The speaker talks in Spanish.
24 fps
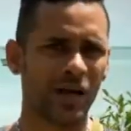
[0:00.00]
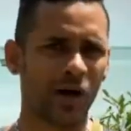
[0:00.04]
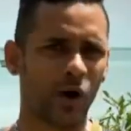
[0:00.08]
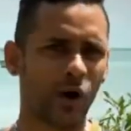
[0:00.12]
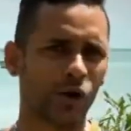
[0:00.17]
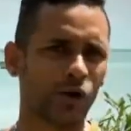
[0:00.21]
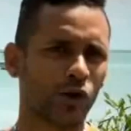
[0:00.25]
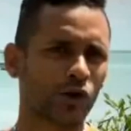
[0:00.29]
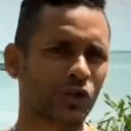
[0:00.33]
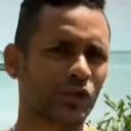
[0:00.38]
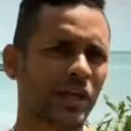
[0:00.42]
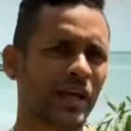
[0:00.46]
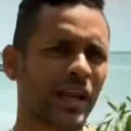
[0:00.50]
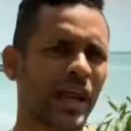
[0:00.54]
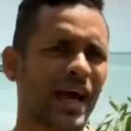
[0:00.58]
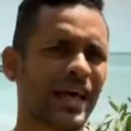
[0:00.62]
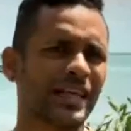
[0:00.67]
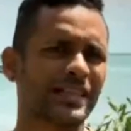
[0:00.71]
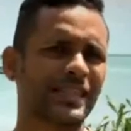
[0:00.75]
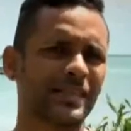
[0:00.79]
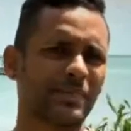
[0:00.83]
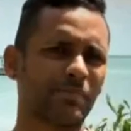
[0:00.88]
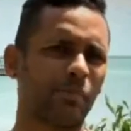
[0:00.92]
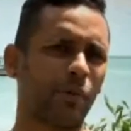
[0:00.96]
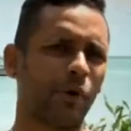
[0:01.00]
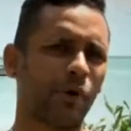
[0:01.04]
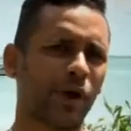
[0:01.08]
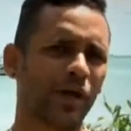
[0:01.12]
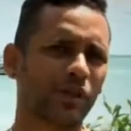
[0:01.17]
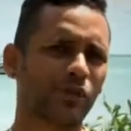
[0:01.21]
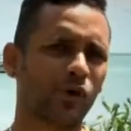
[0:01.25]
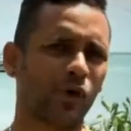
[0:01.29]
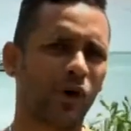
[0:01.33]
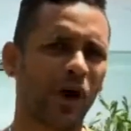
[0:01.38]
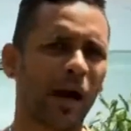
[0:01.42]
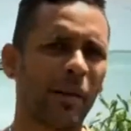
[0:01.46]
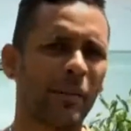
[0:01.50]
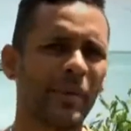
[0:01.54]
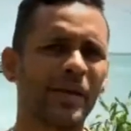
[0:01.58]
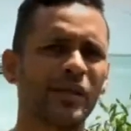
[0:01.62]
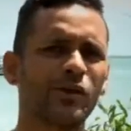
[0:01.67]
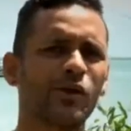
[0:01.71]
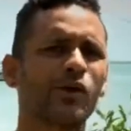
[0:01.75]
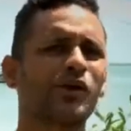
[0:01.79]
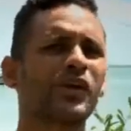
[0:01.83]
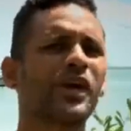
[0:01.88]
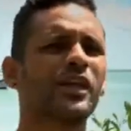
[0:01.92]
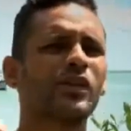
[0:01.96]
conocerás por estos
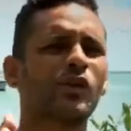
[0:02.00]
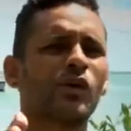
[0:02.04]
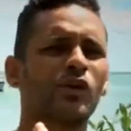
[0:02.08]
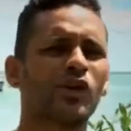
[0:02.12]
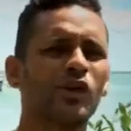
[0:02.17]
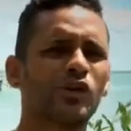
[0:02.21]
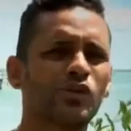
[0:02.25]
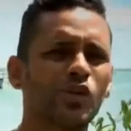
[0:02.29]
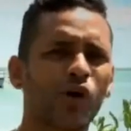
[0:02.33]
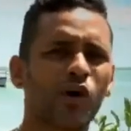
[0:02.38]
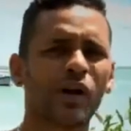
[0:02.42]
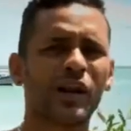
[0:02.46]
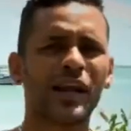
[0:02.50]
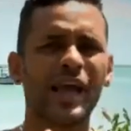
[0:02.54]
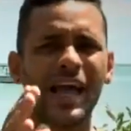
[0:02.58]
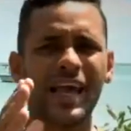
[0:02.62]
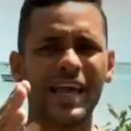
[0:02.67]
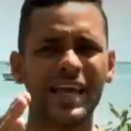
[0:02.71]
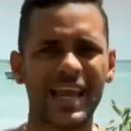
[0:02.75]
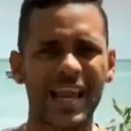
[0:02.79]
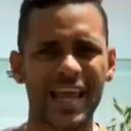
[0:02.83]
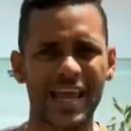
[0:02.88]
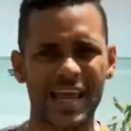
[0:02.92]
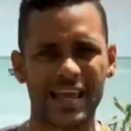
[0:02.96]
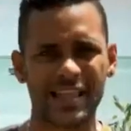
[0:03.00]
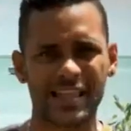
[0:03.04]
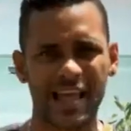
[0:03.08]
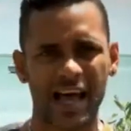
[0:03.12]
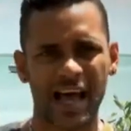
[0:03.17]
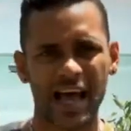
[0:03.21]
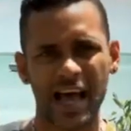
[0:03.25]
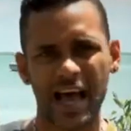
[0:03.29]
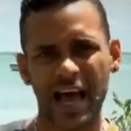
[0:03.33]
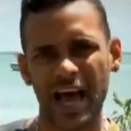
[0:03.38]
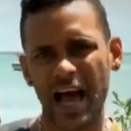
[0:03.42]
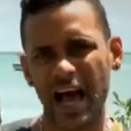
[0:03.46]
caminos llenos de historia y leyenda.